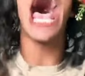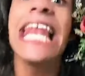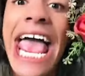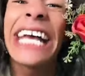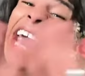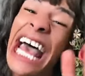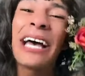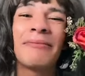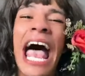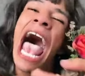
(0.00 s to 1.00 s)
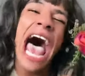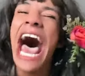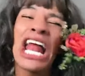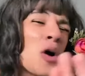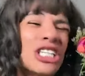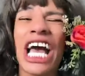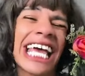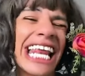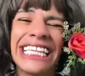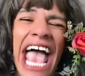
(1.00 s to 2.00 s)
حاليا كده انا على وشك
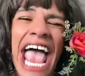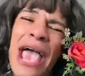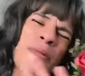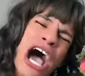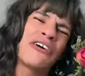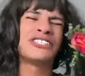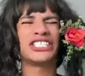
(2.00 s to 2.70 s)
الانتهاء ما بعرفش